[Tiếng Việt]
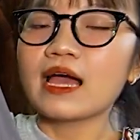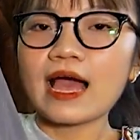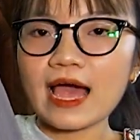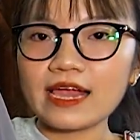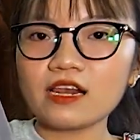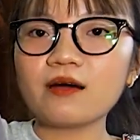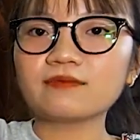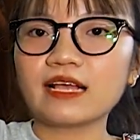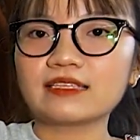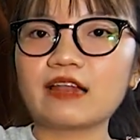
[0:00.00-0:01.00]
Hai lớp
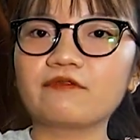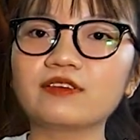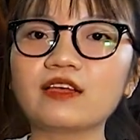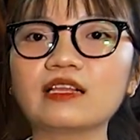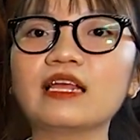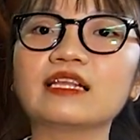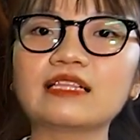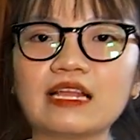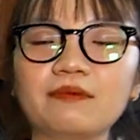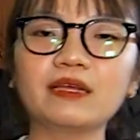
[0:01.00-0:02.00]
dày dặn với thời tiết hiện
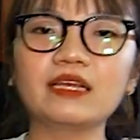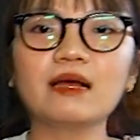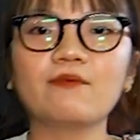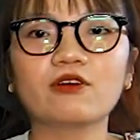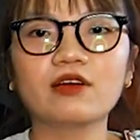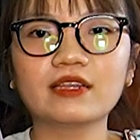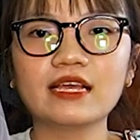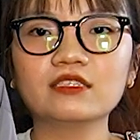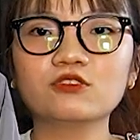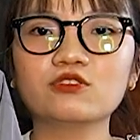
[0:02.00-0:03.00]
tại thì mình nghĩ là mọi người
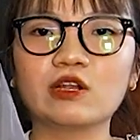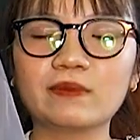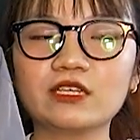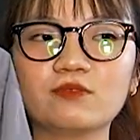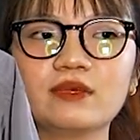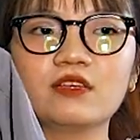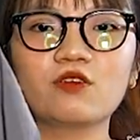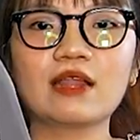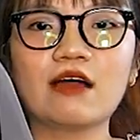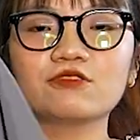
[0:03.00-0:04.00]
nên chuẩn bị cho mình
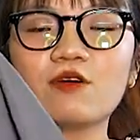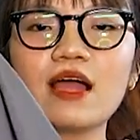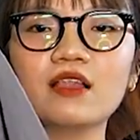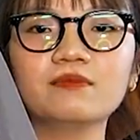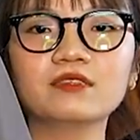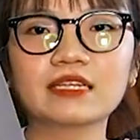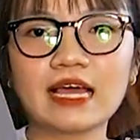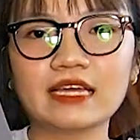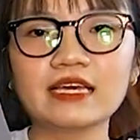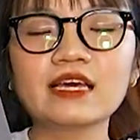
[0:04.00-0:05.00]
những con áo gió hai lớp như thế
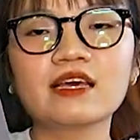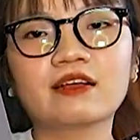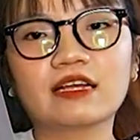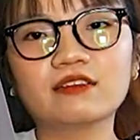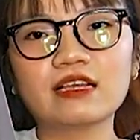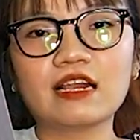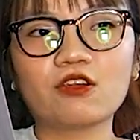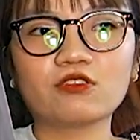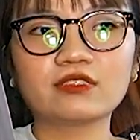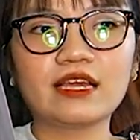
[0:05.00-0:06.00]
này. Cái thứ nhất là
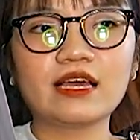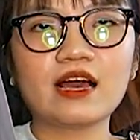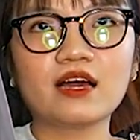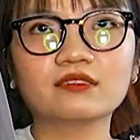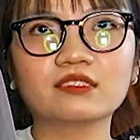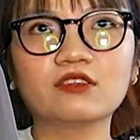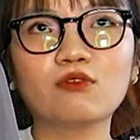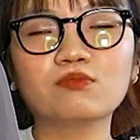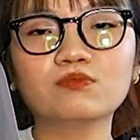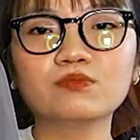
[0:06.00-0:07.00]
nó sẽ
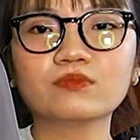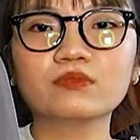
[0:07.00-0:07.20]
chống